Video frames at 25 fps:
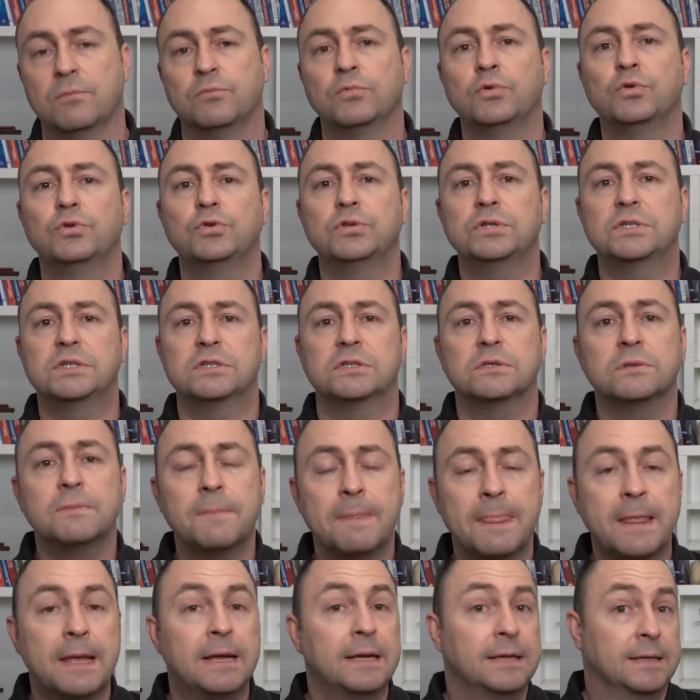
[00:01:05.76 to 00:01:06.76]
Bunun için
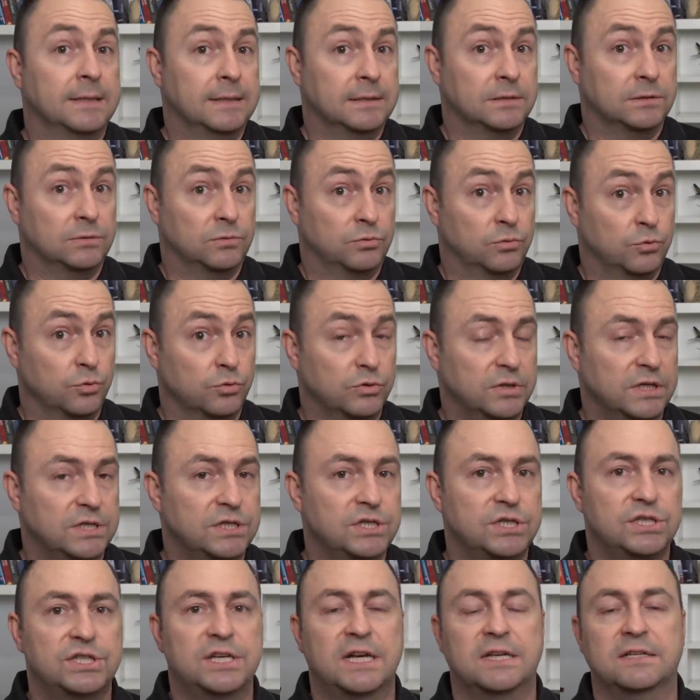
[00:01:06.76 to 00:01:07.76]

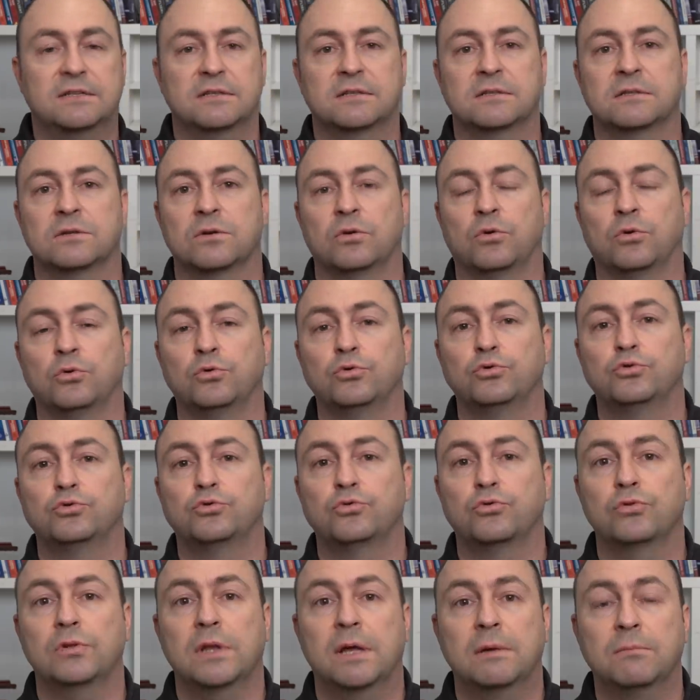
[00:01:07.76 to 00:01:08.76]
TUSAŞ içerisinde
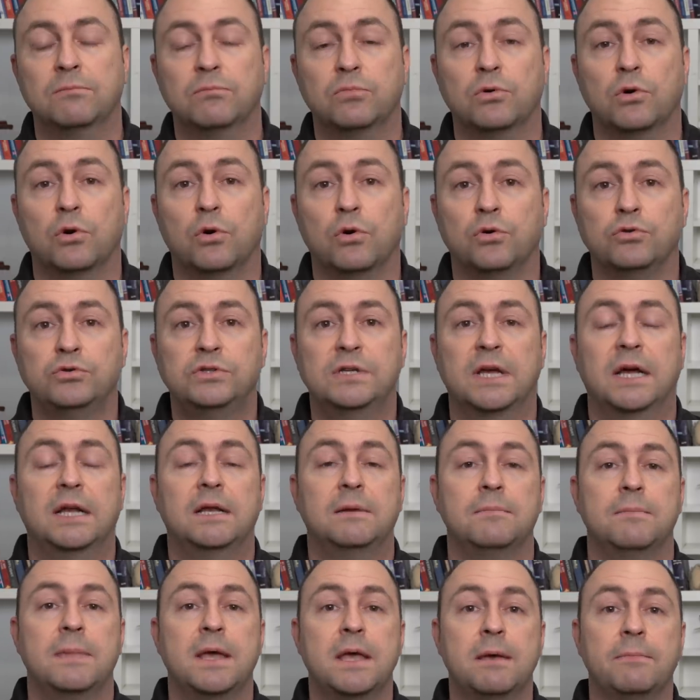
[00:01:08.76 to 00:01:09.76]
oluşturulan bu
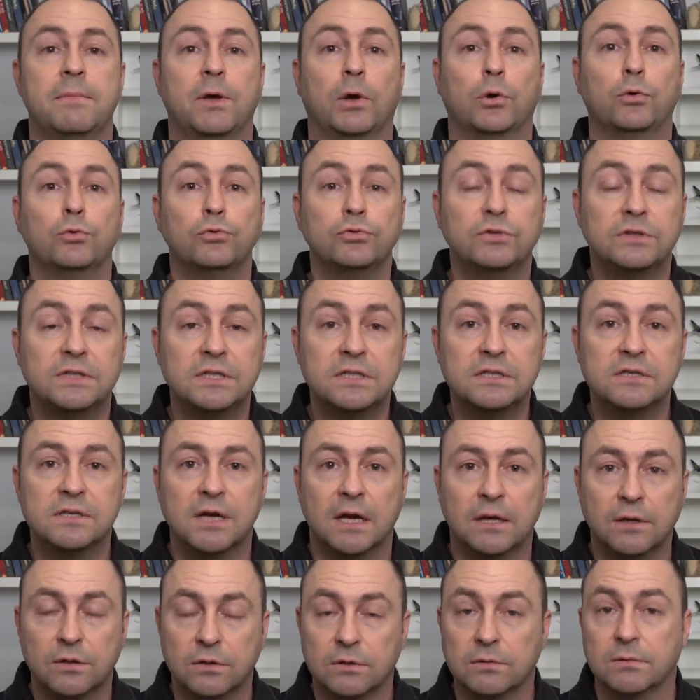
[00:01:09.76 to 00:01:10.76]
özel MMU
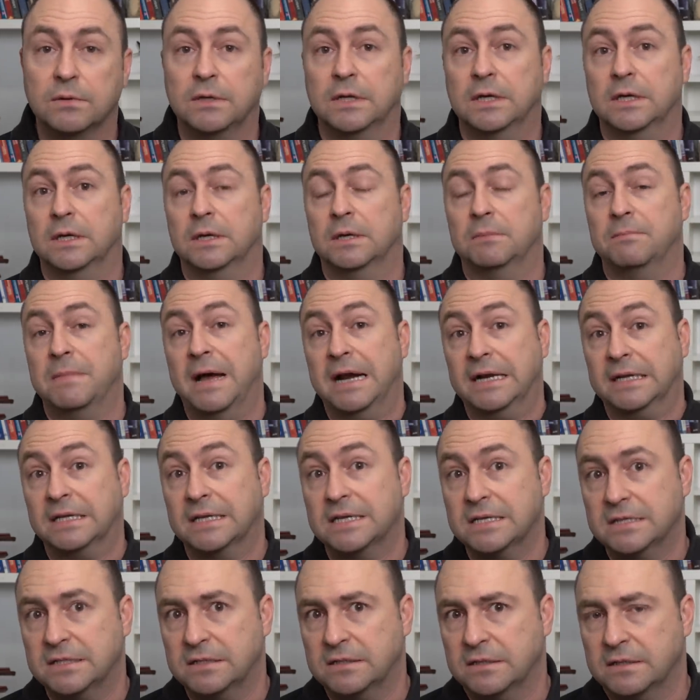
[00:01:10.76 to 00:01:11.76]
Design e,
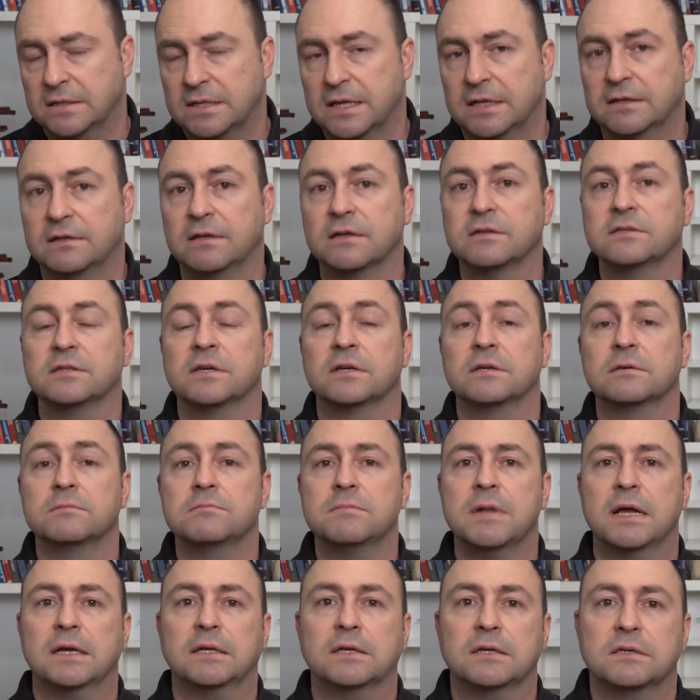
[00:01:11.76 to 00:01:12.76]
merkezinde, tasarım
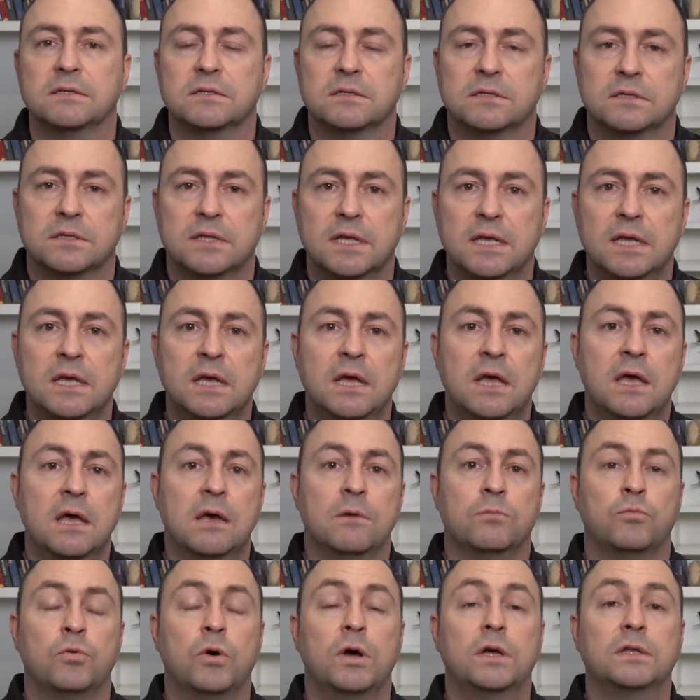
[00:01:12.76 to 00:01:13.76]
merkezinde
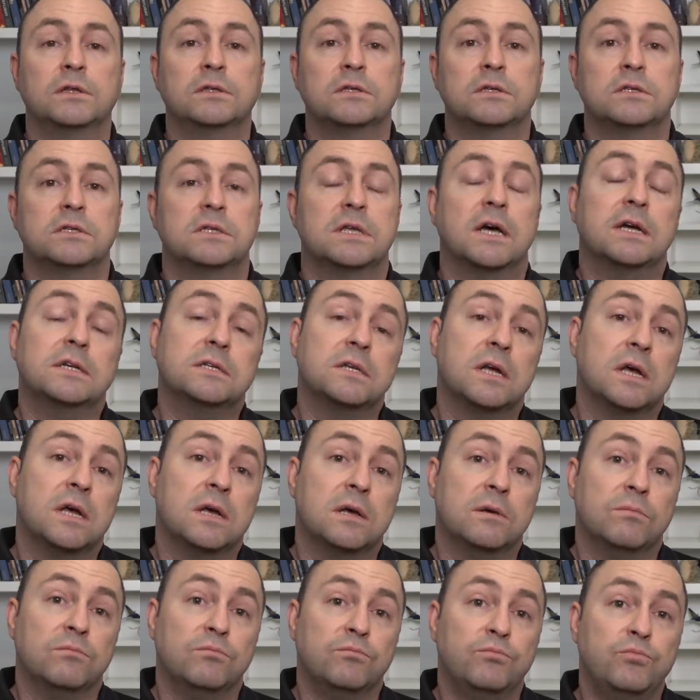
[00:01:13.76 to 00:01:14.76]
mühendisler
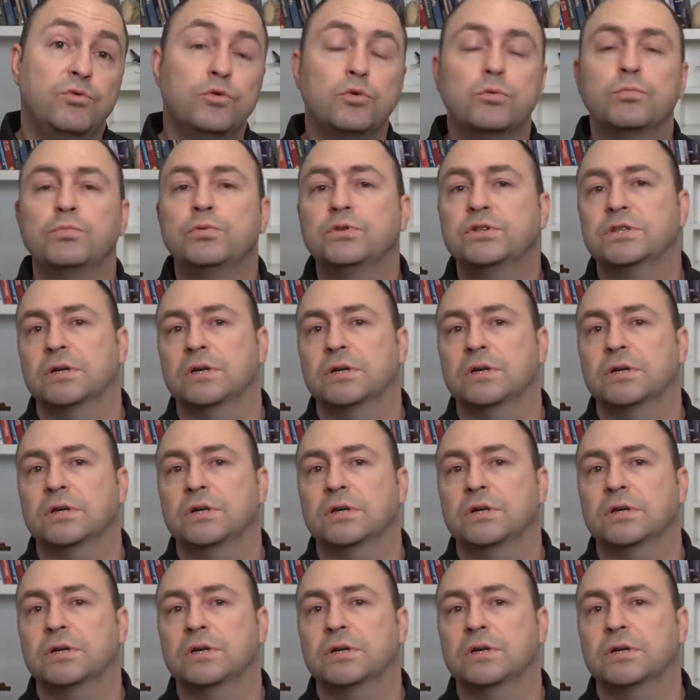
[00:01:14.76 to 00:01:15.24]
büyük bir